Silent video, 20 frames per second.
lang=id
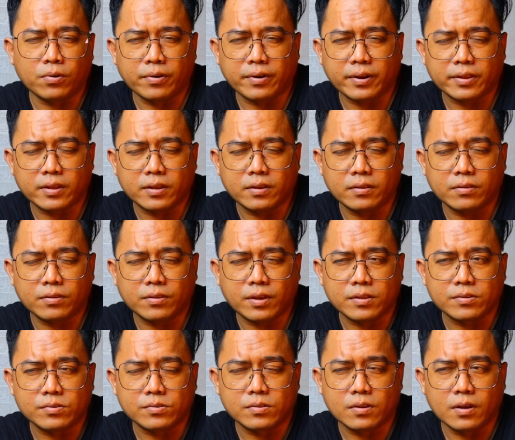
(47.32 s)
Polaroid
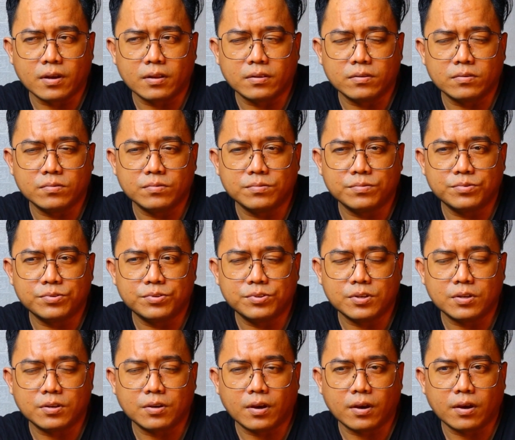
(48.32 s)
Intense dan
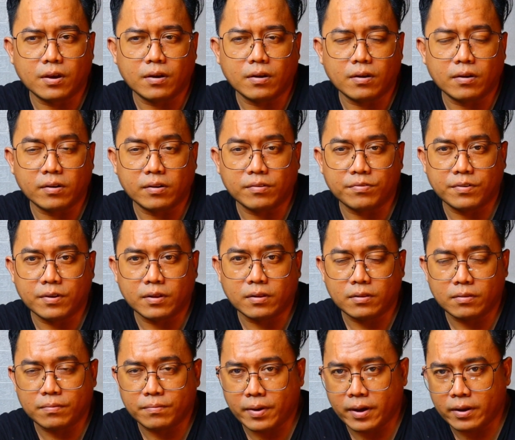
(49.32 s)
CK
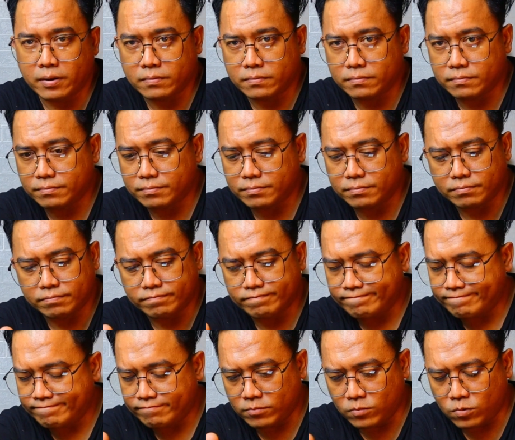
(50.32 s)
Reveal Man
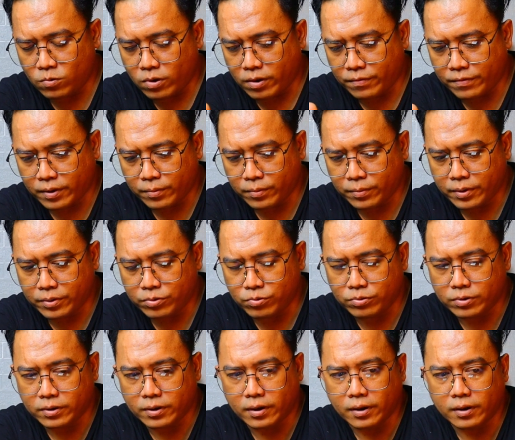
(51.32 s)
dua parfum yang
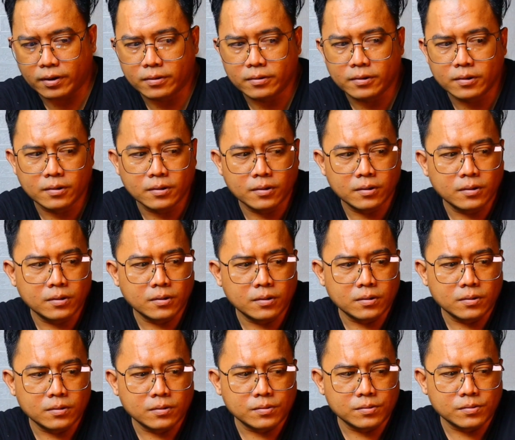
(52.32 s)
juga
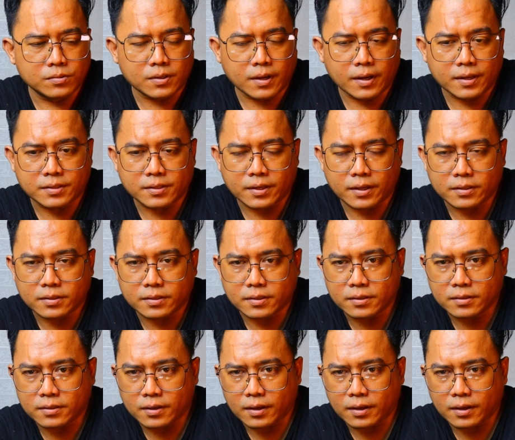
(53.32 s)
sangat seksi